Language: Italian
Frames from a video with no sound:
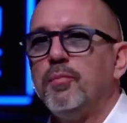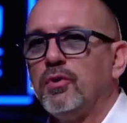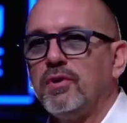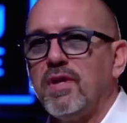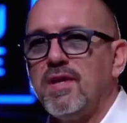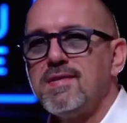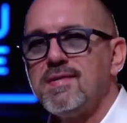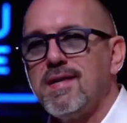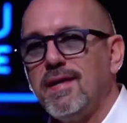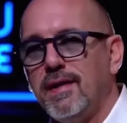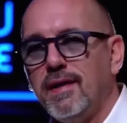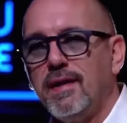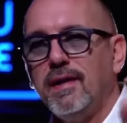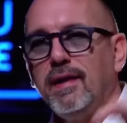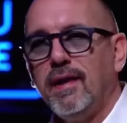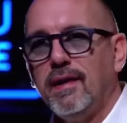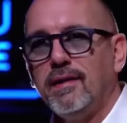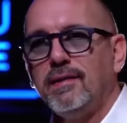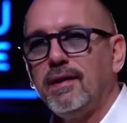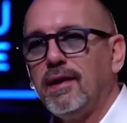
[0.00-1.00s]
potenziali
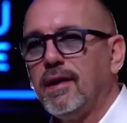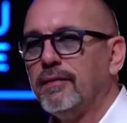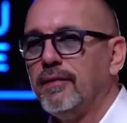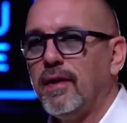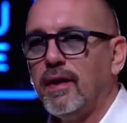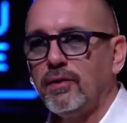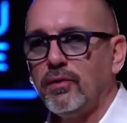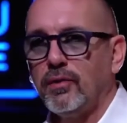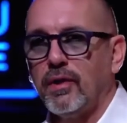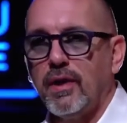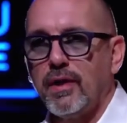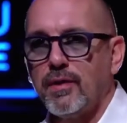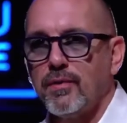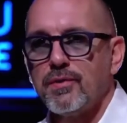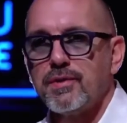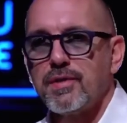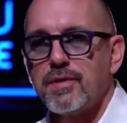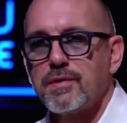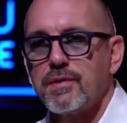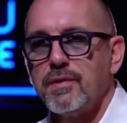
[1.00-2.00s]
clienti che vanno nelle
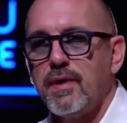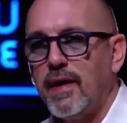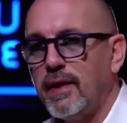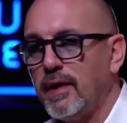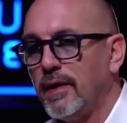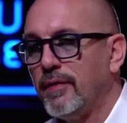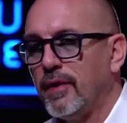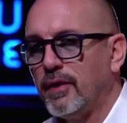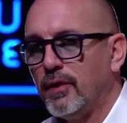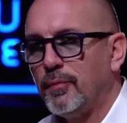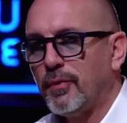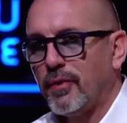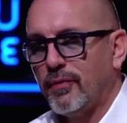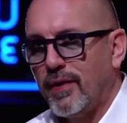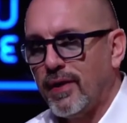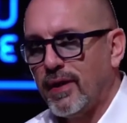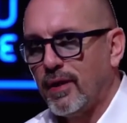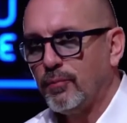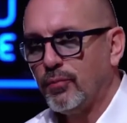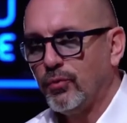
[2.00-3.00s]
concessionarie e vanno a
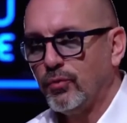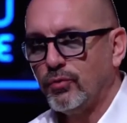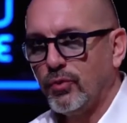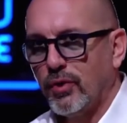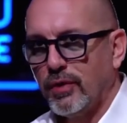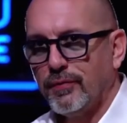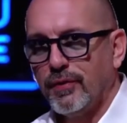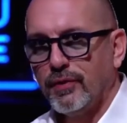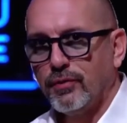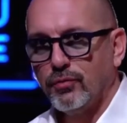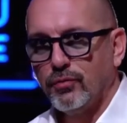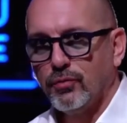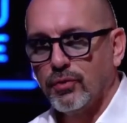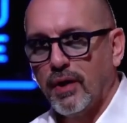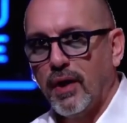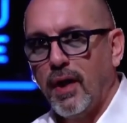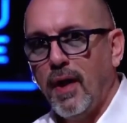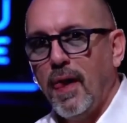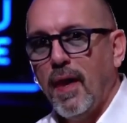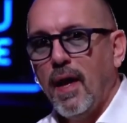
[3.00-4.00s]
provare appunto le
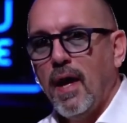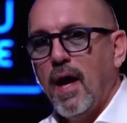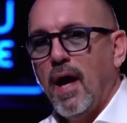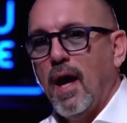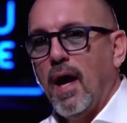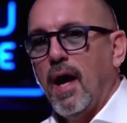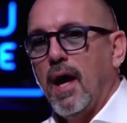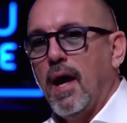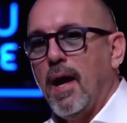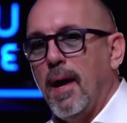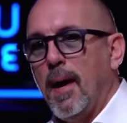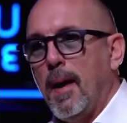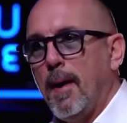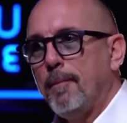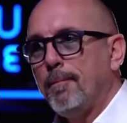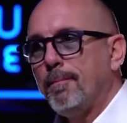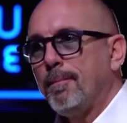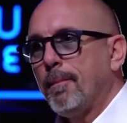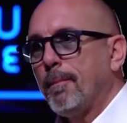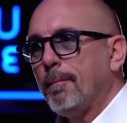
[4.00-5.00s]
vetture.
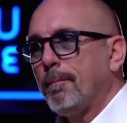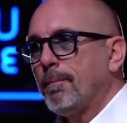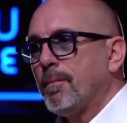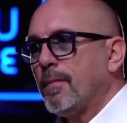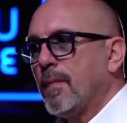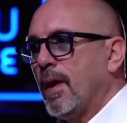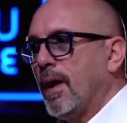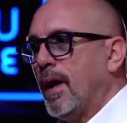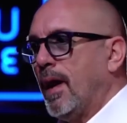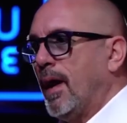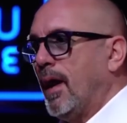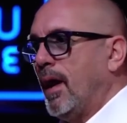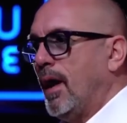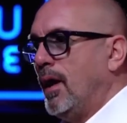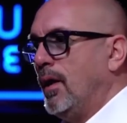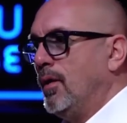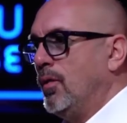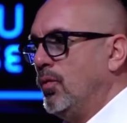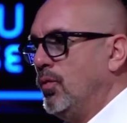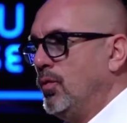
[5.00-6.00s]
Eh,
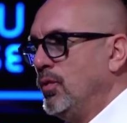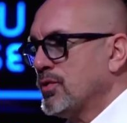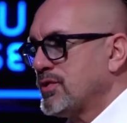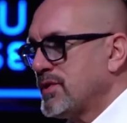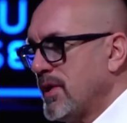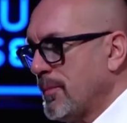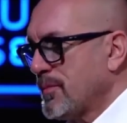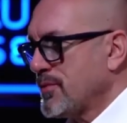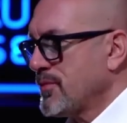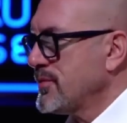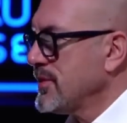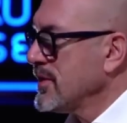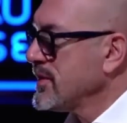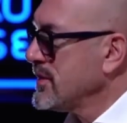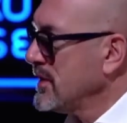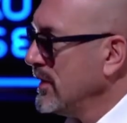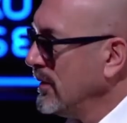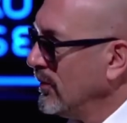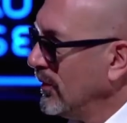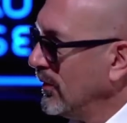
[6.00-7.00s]
uno step
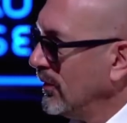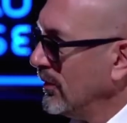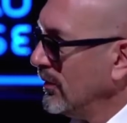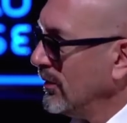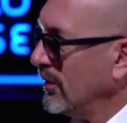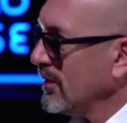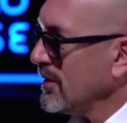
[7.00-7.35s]
successivo